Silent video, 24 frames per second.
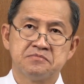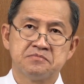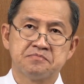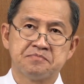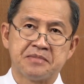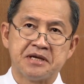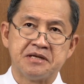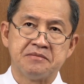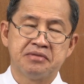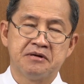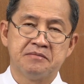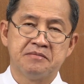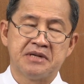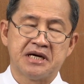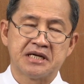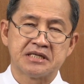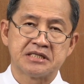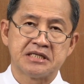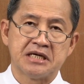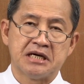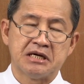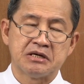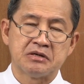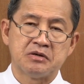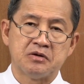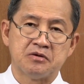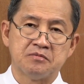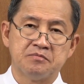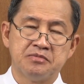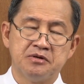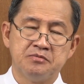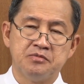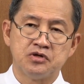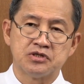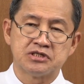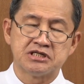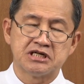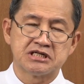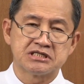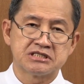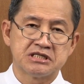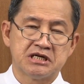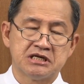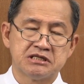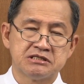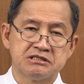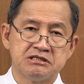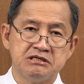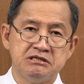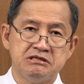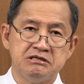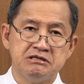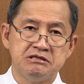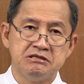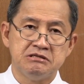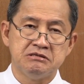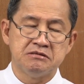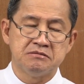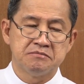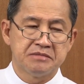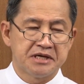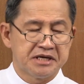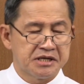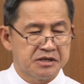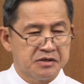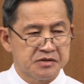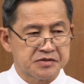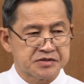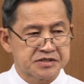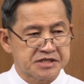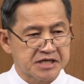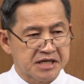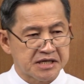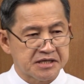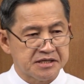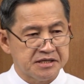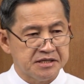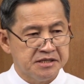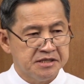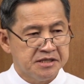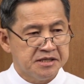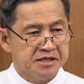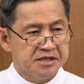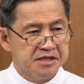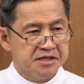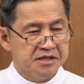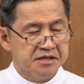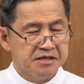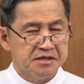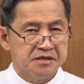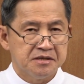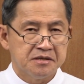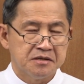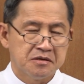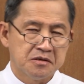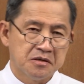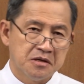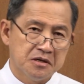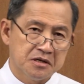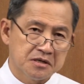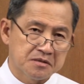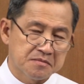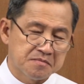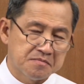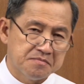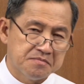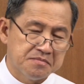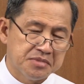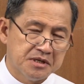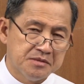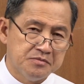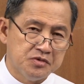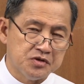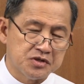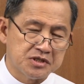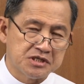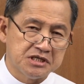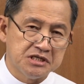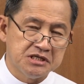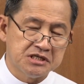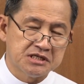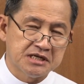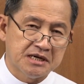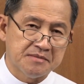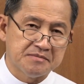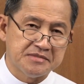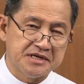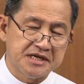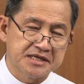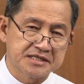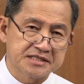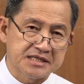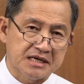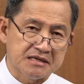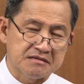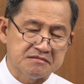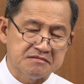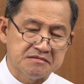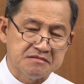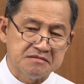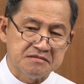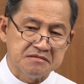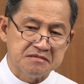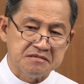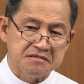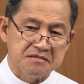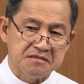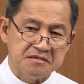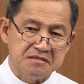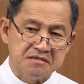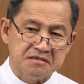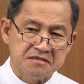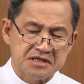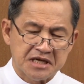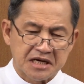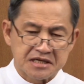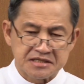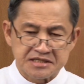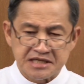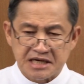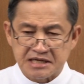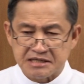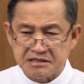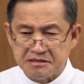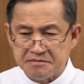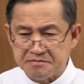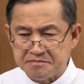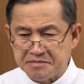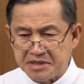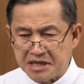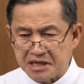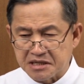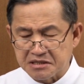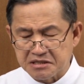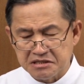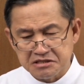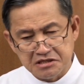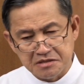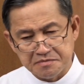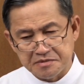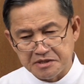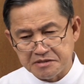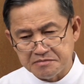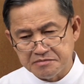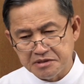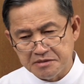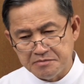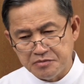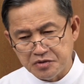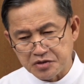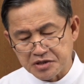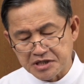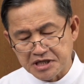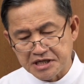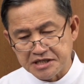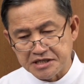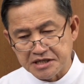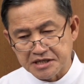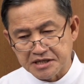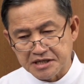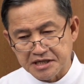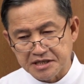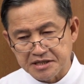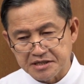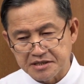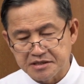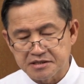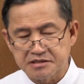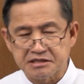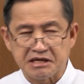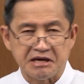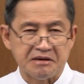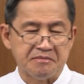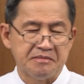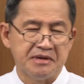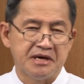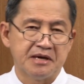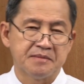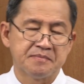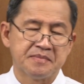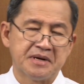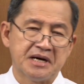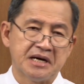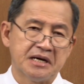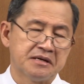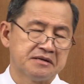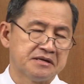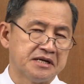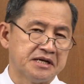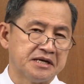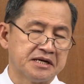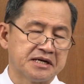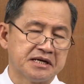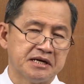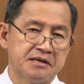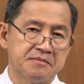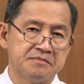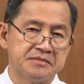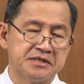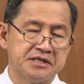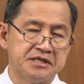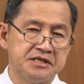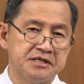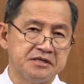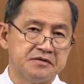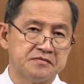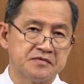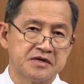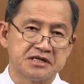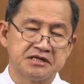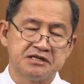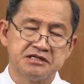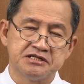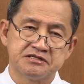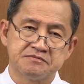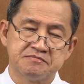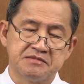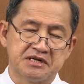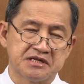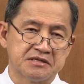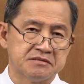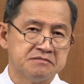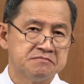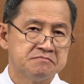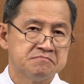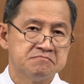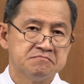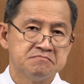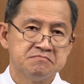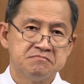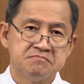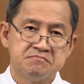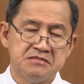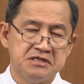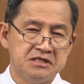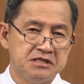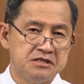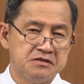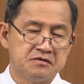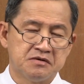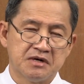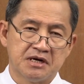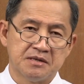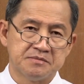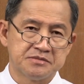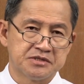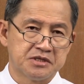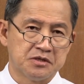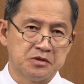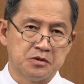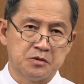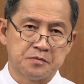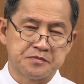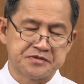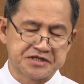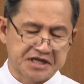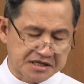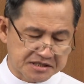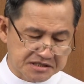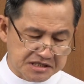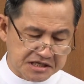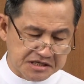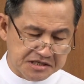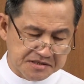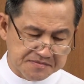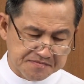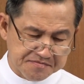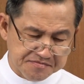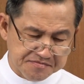เป็นพระมารดาของพระบุตร ทั้งทั้งที่ไม่เข้าใจคลอดพระบุตรที่ทำเลี้ยงสัตว์อย่างยากลำบาก แล้ว จะเป็นพระบุตรได้ ยังไง แต่แม่พระในค่ำคืนวันคริสต์มาสมีความสงบสันติ